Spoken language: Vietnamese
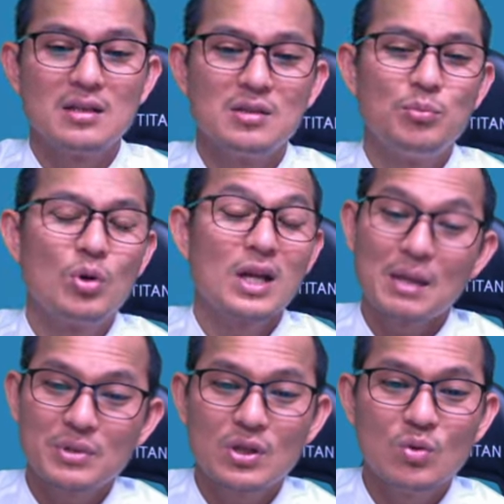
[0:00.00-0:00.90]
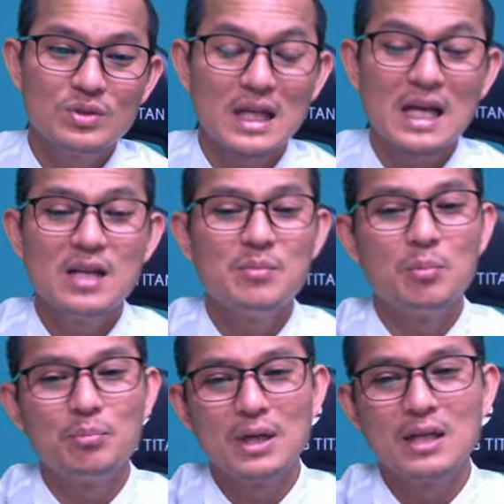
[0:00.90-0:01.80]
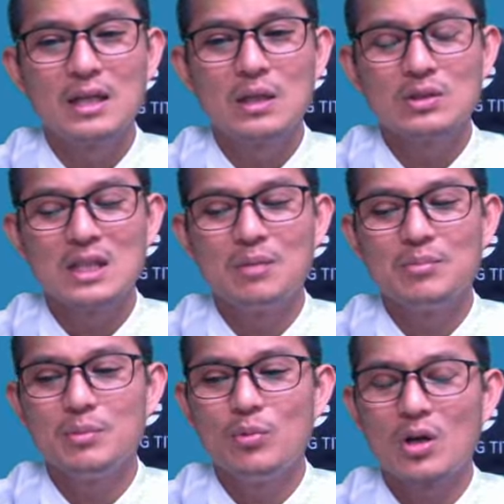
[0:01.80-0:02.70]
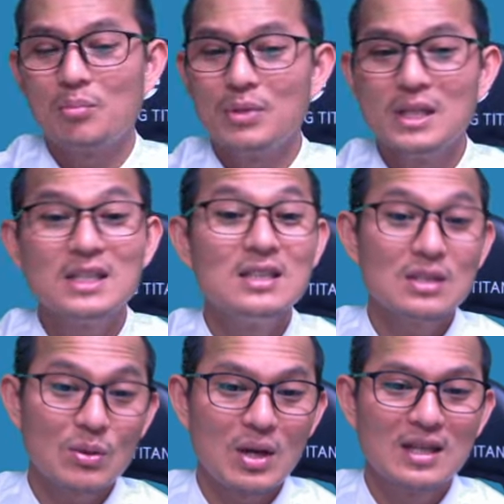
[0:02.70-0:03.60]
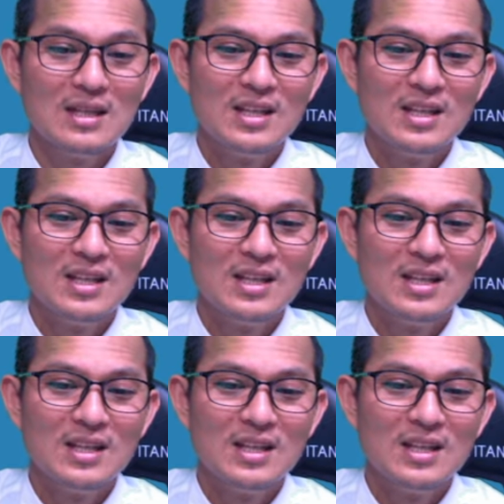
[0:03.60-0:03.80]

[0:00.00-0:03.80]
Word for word: chấm pua ca đọc pi đâu vì sao y bổn bơ đang thao xem pi pon đọc pi ní cứ toàn